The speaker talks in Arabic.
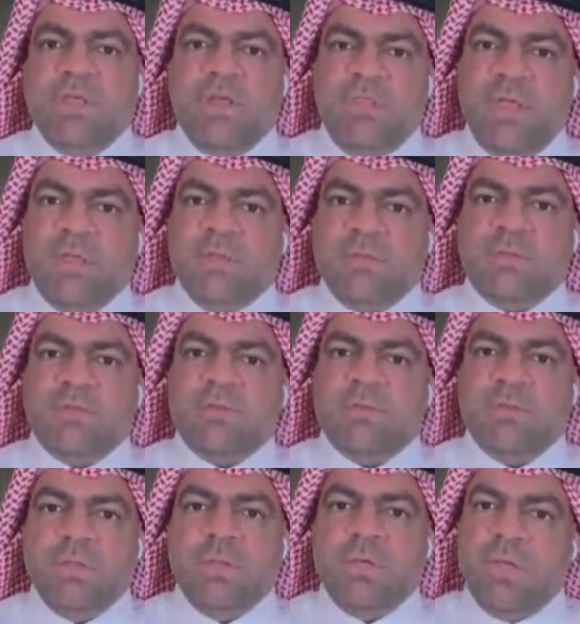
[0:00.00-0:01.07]

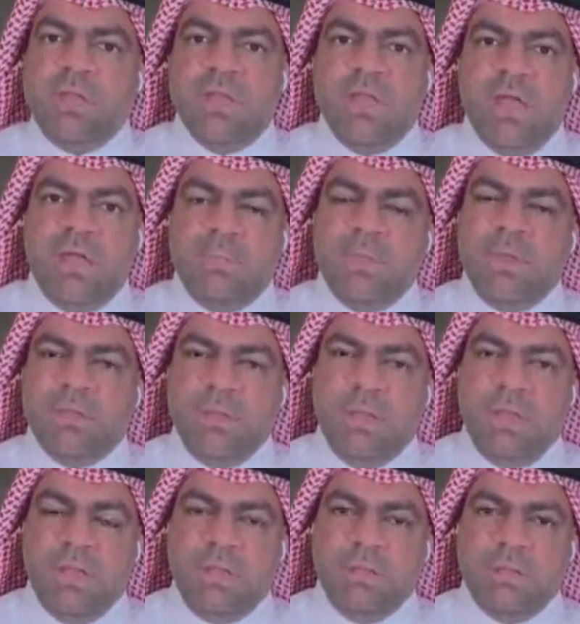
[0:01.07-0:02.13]
كذلك للاعب
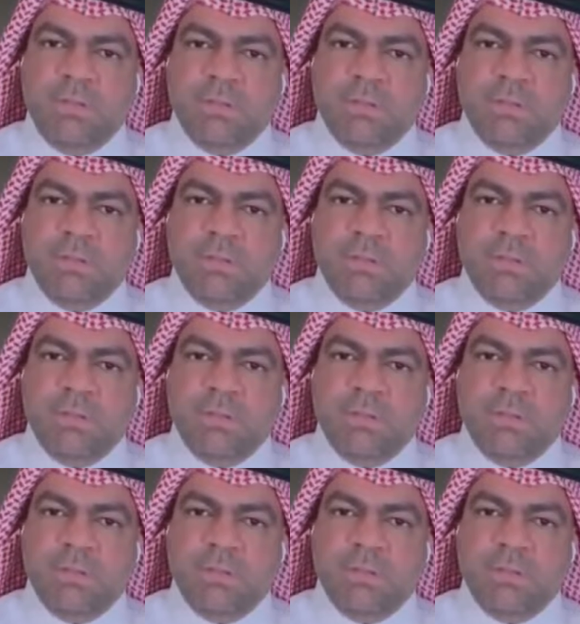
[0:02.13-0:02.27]
يعني الله.